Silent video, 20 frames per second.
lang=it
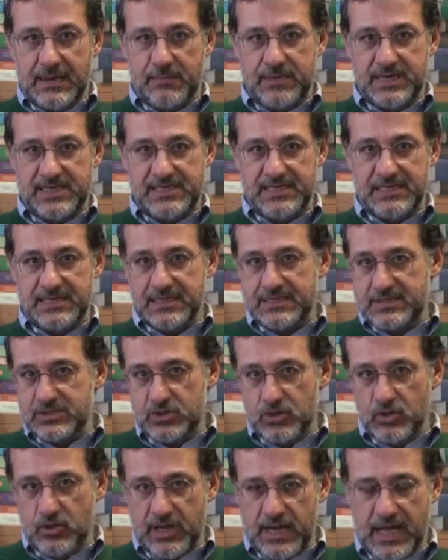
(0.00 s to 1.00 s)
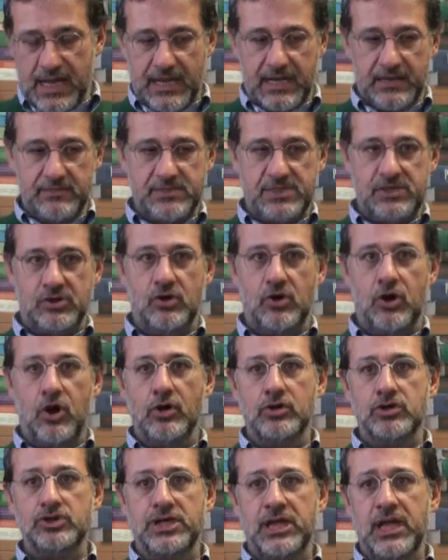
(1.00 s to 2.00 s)
rappresentazioni anche
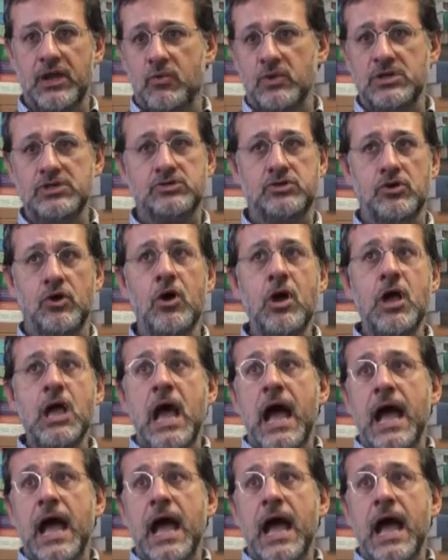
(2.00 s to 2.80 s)
psicologiche e questo